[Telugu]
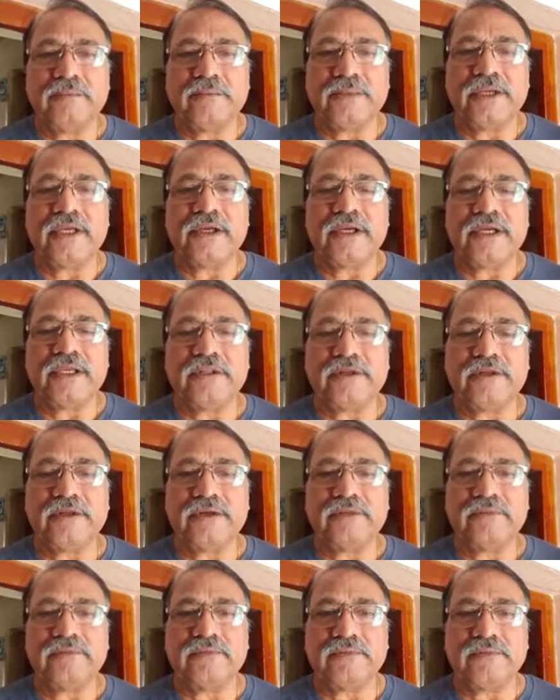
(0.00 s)
మీకు ఏదో
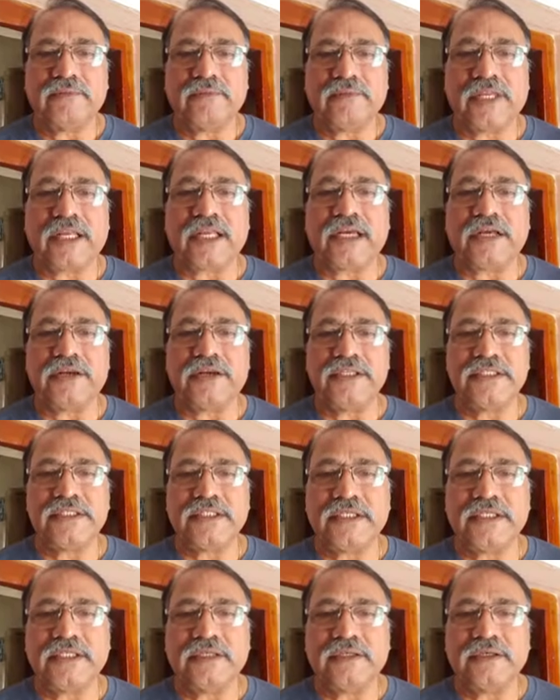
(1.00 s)
వెనక నుంచి
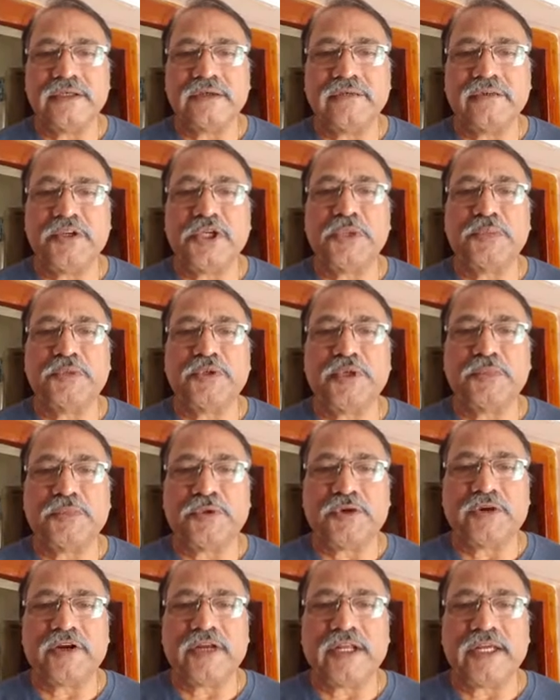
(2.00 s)
వెన్నుపోటు
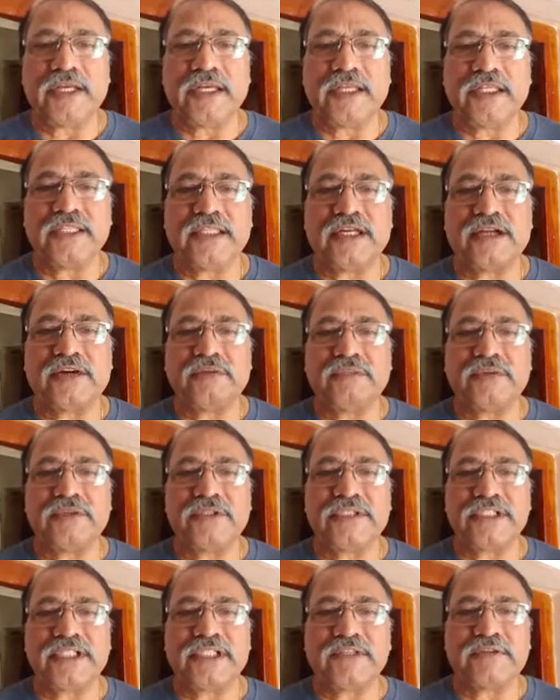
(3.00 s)
పోవడానికి ధర్మపురి
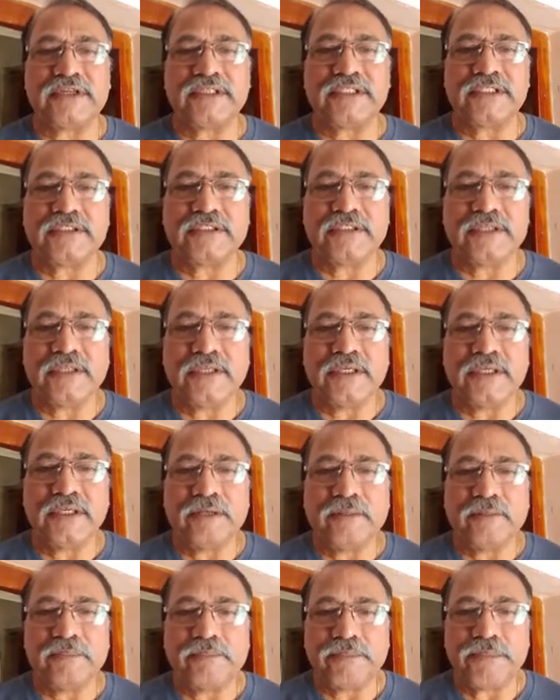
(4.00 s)
శ్రీనివాసి
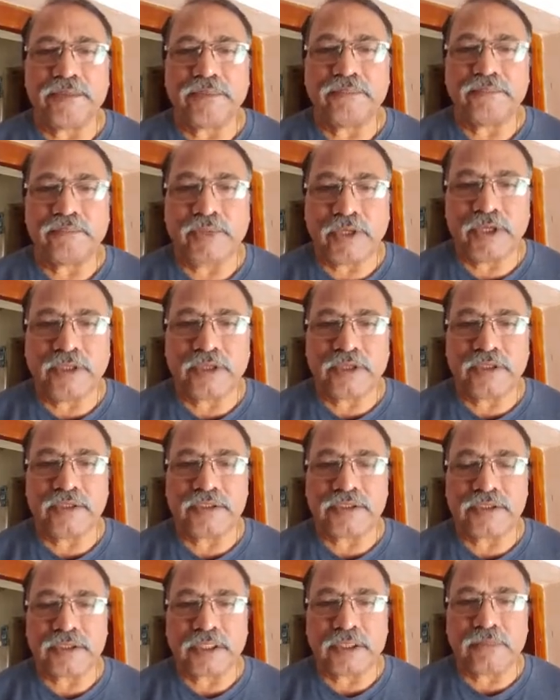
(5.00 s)

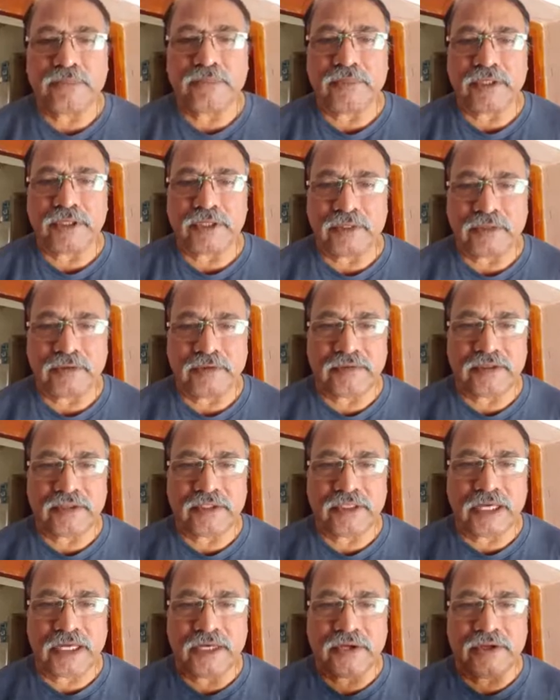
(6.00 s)
పేరు
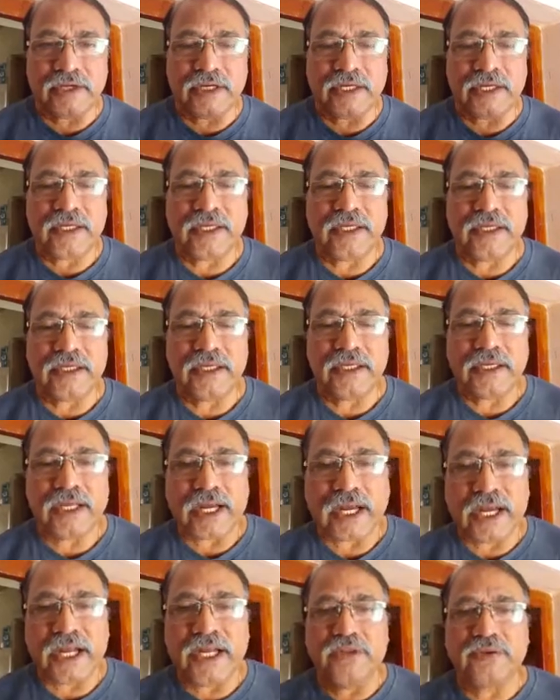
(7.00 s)
ఆయన యొక్క
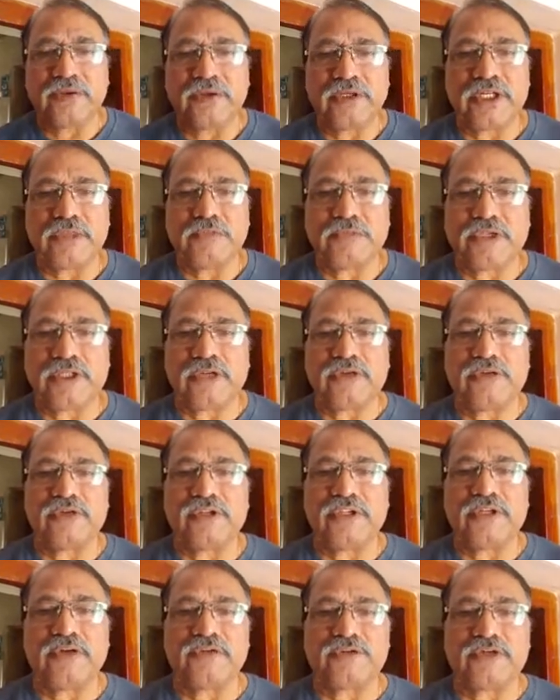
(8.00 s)
ఆయనతోటే
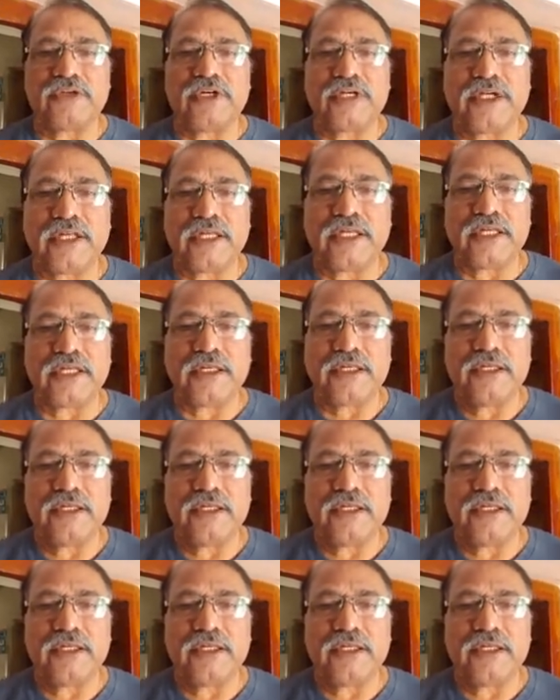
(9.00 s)
మొదలవుతుందేమో చూడండి